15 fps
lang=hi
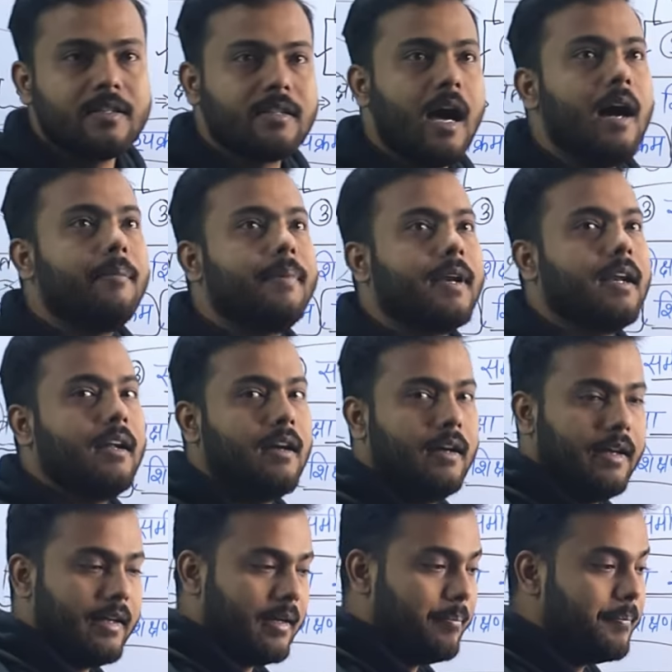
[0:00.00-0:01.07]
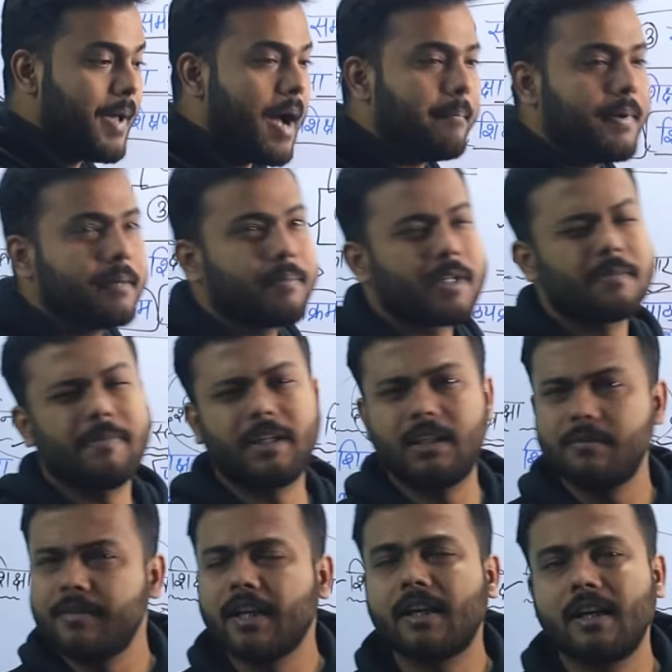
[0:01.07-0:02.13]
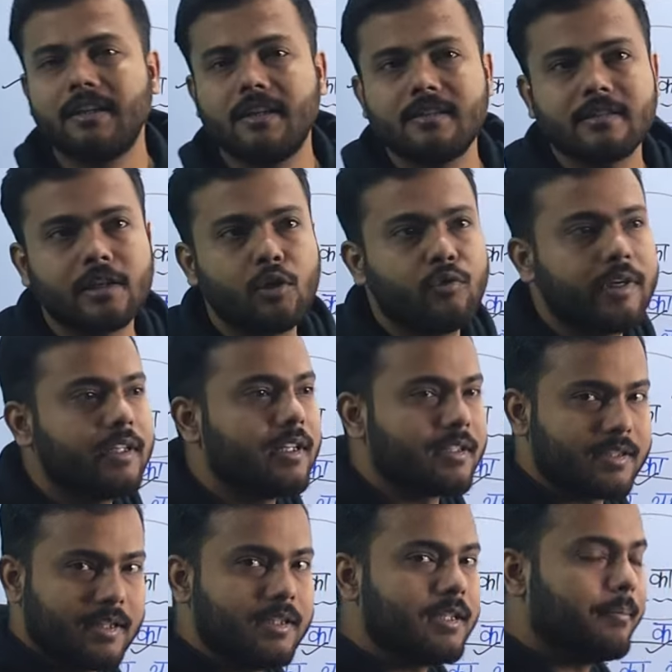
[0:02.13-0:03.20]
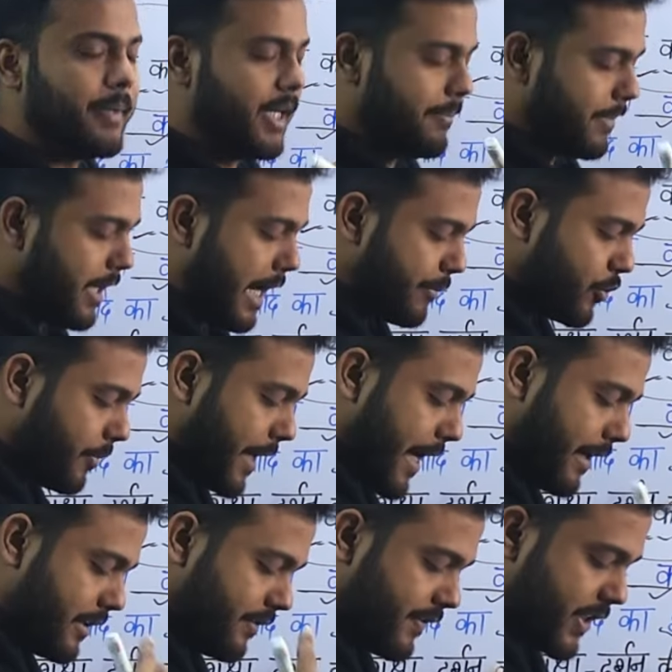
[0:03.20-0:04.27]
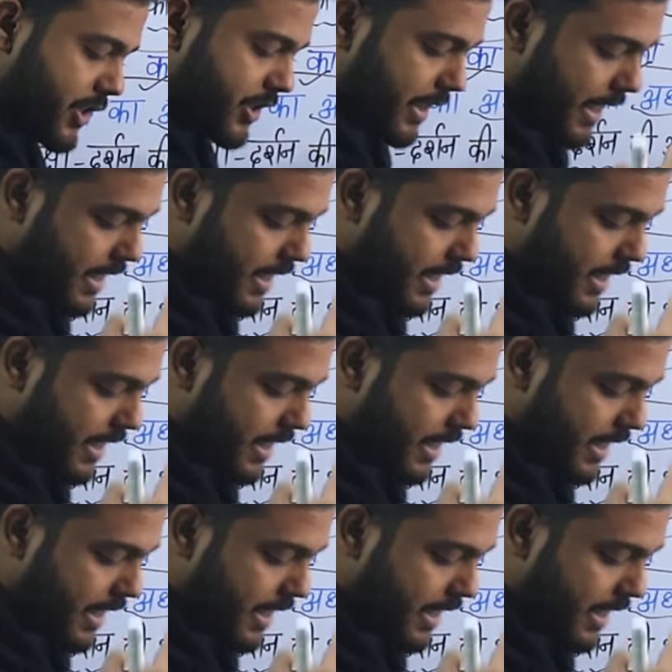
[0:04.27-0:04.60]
जहाँ पर एक व्यापक परस्पेक्टिव देखा जा सके क्योंकि दर्शन जब मैंने आपको पढ़ाया था फर्स्ट